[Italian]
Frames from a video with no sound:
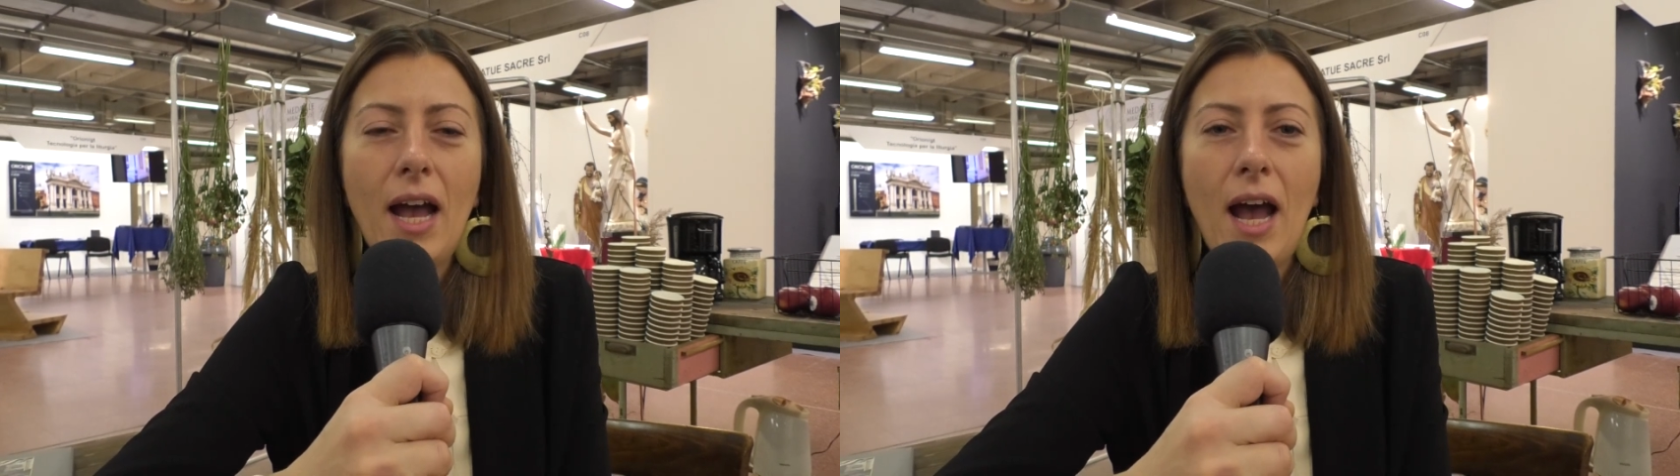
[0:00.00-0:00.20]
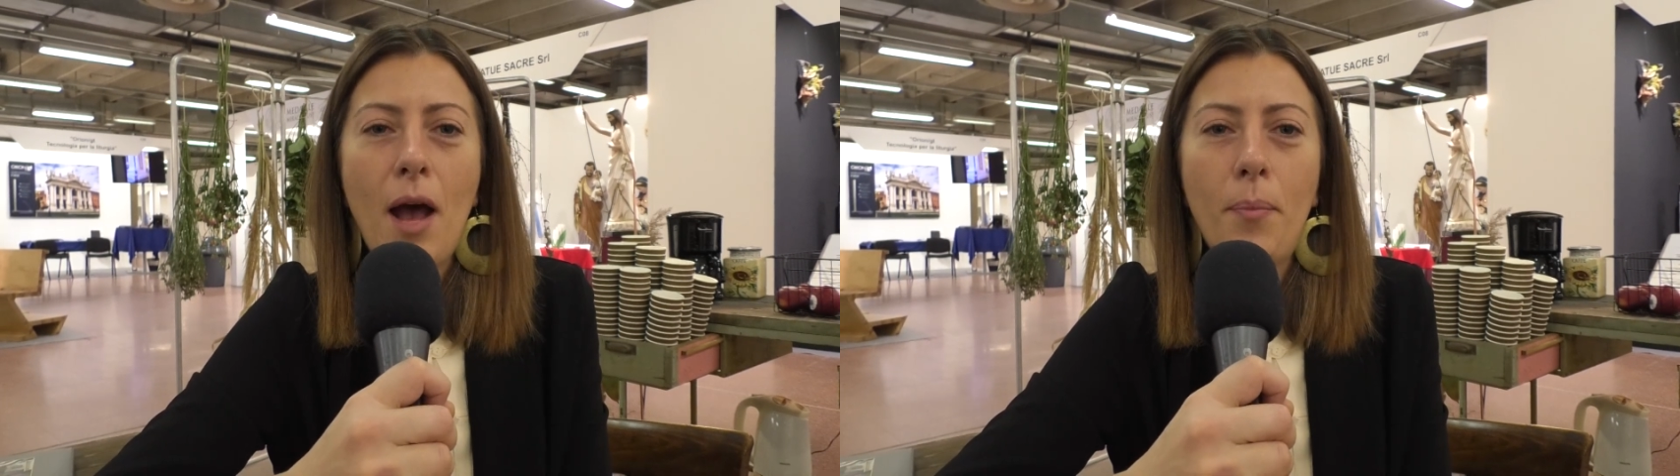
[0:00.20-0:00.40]

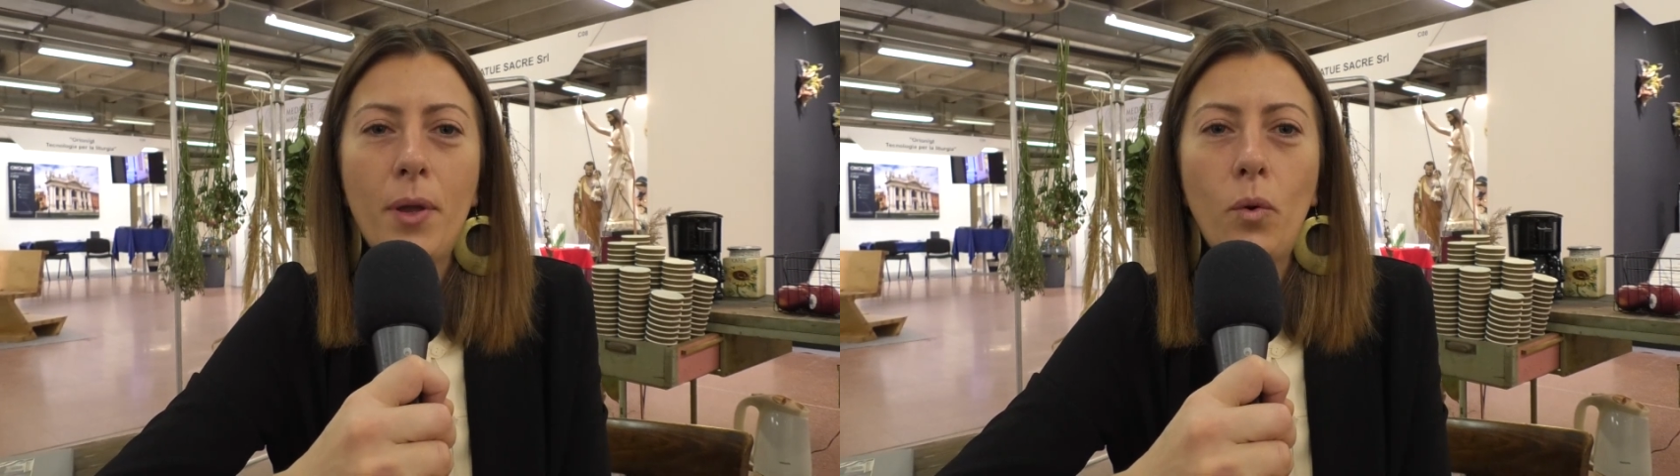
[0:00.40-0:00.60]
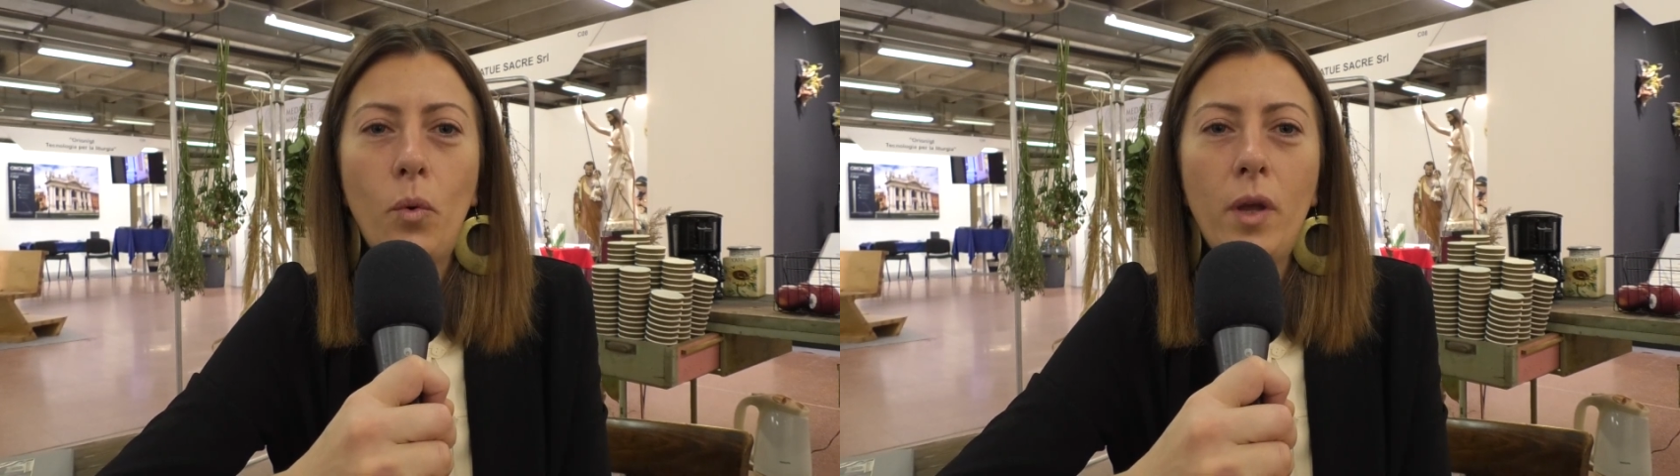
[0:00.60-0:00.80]
Eh,
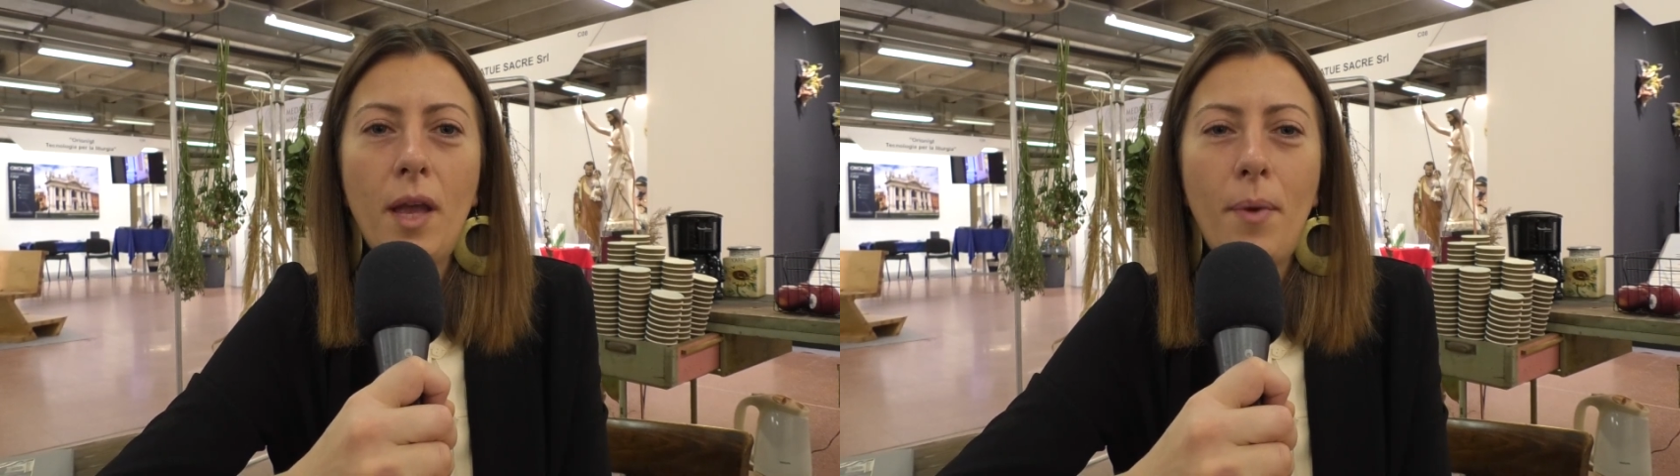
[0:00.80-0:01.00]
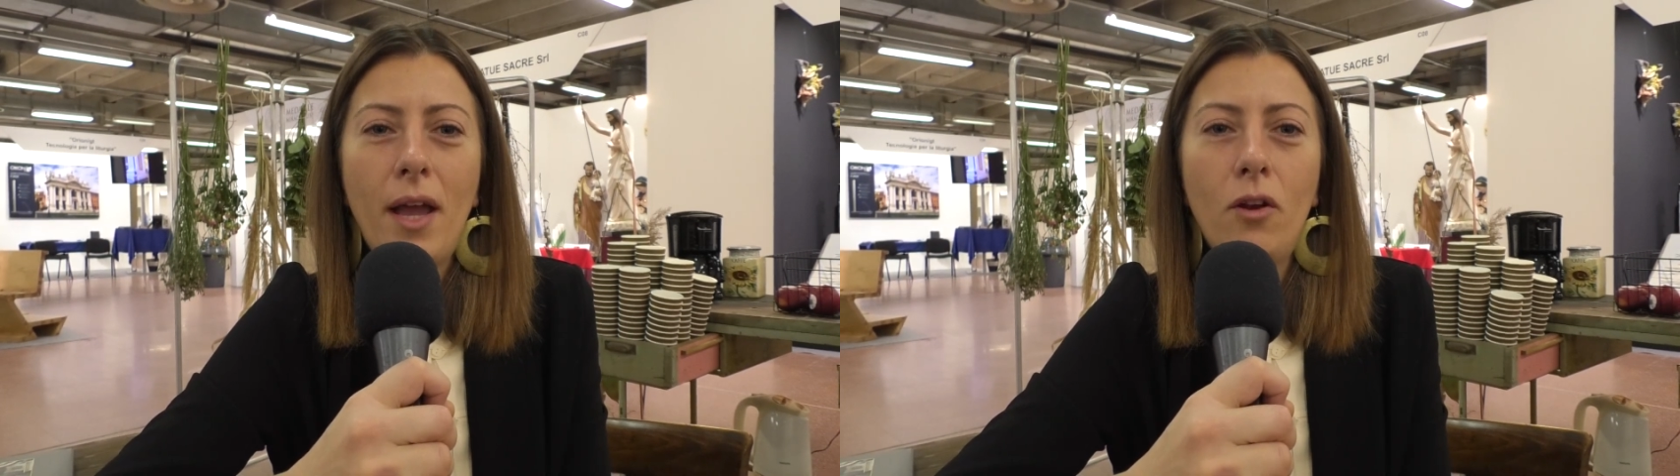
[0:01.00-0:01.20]
per
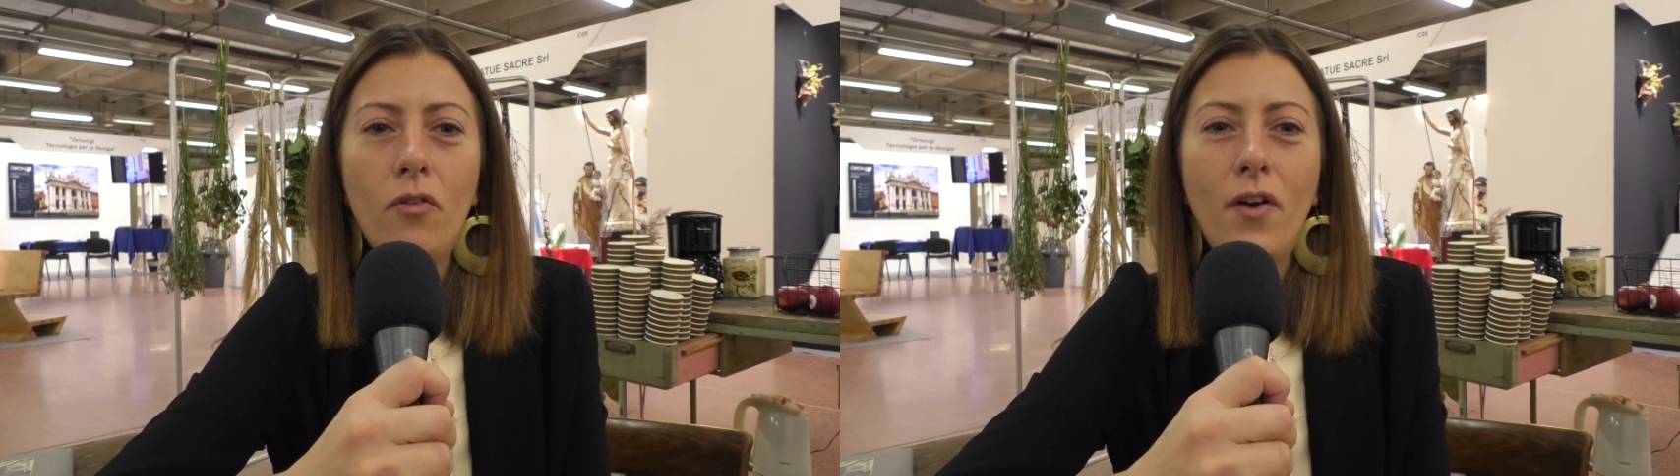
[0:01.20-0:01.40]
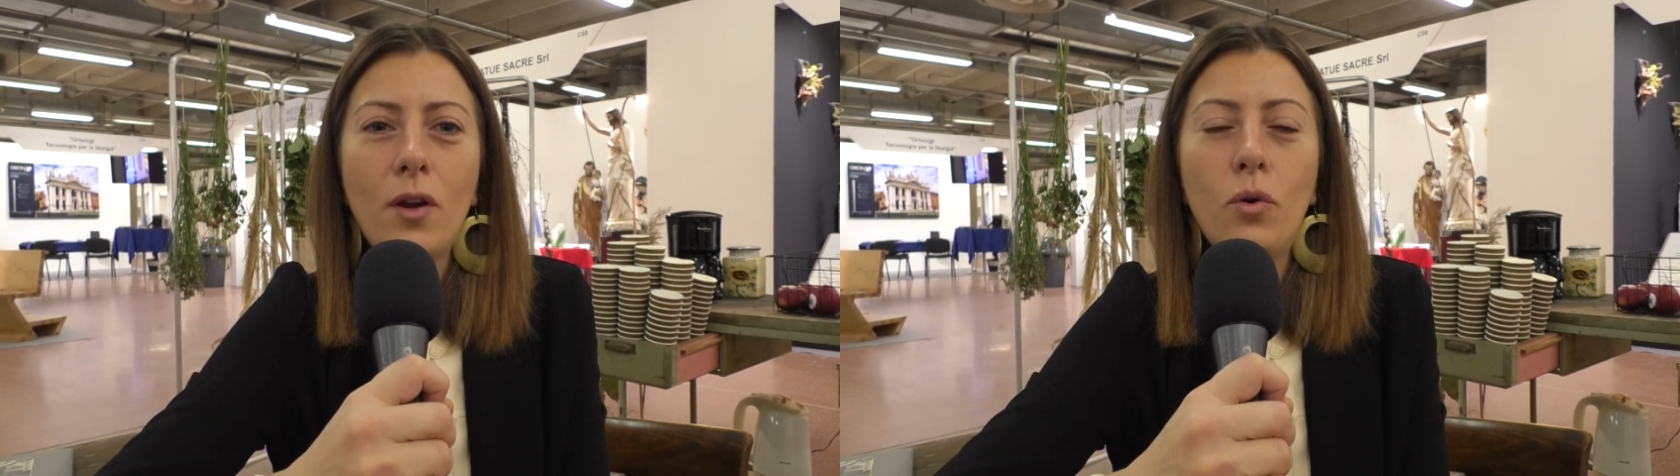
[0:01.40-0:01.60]
cui è
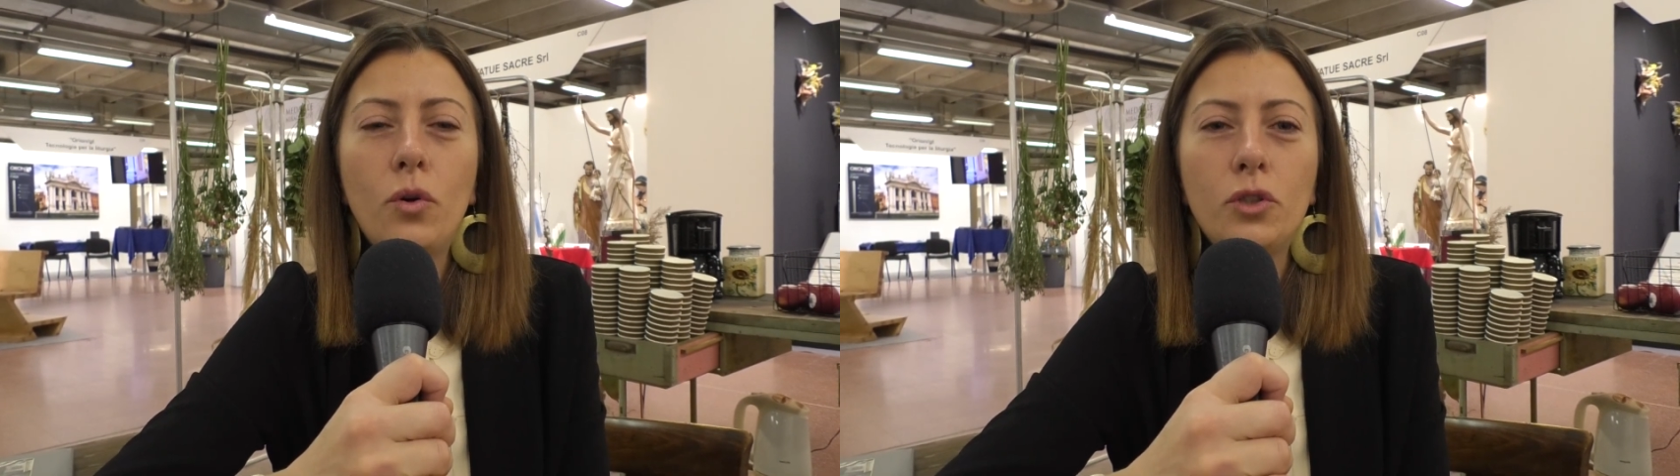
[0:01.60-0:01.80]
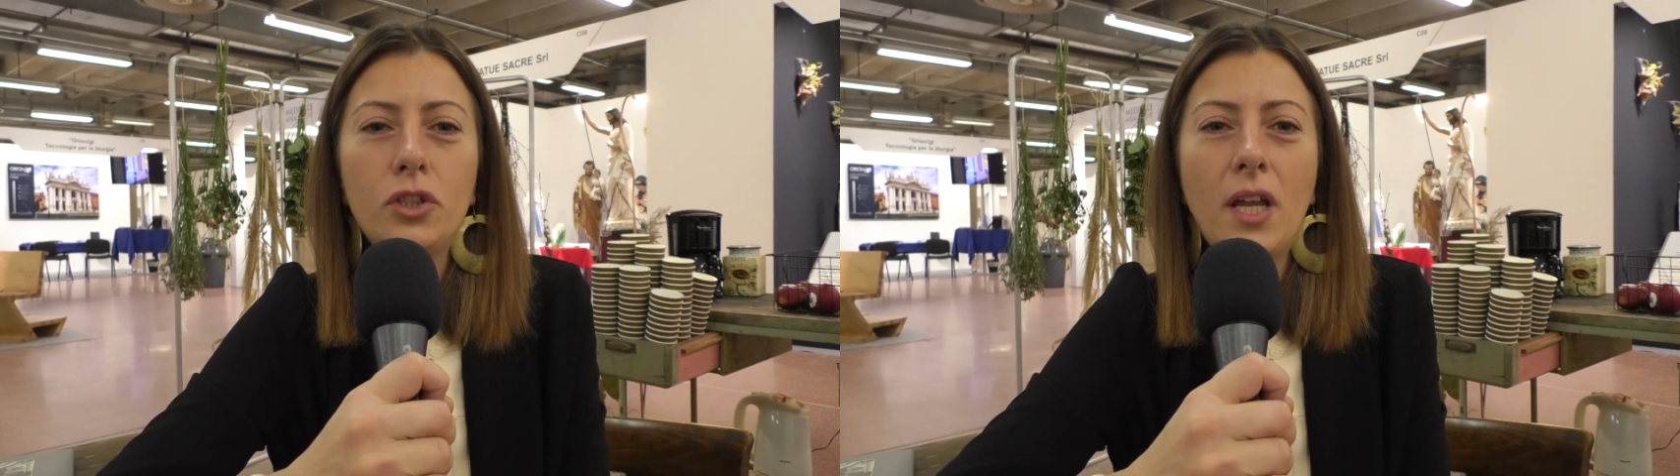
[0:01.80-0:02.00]
bello far
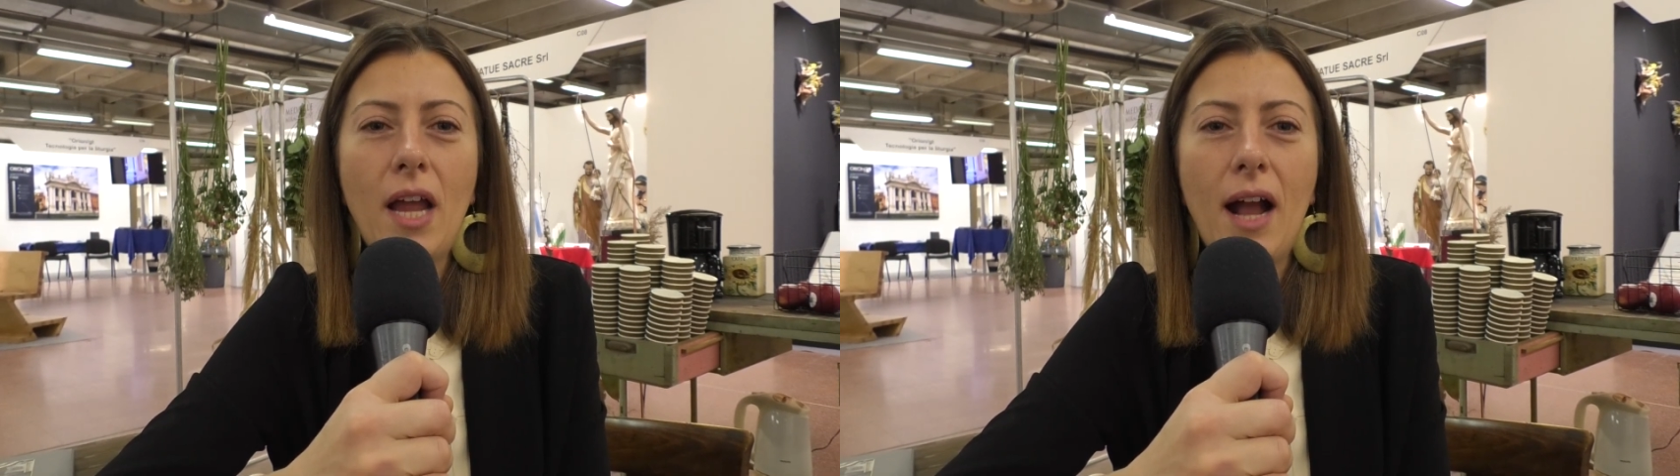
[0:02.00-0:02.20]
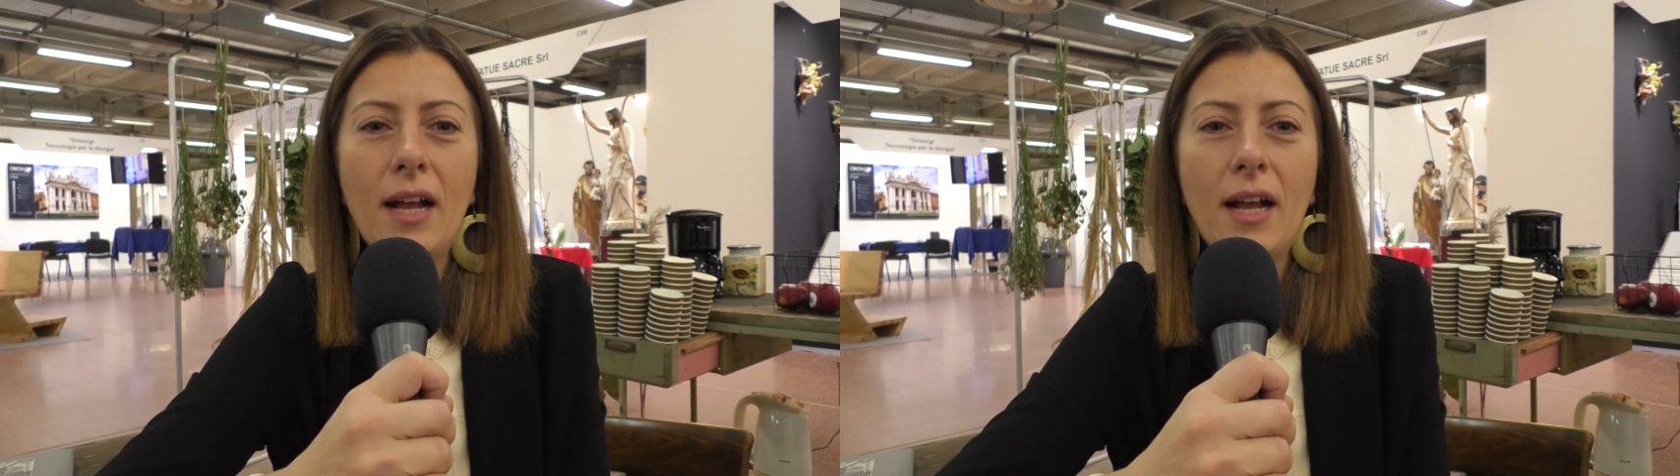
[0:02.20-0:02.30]
conoscere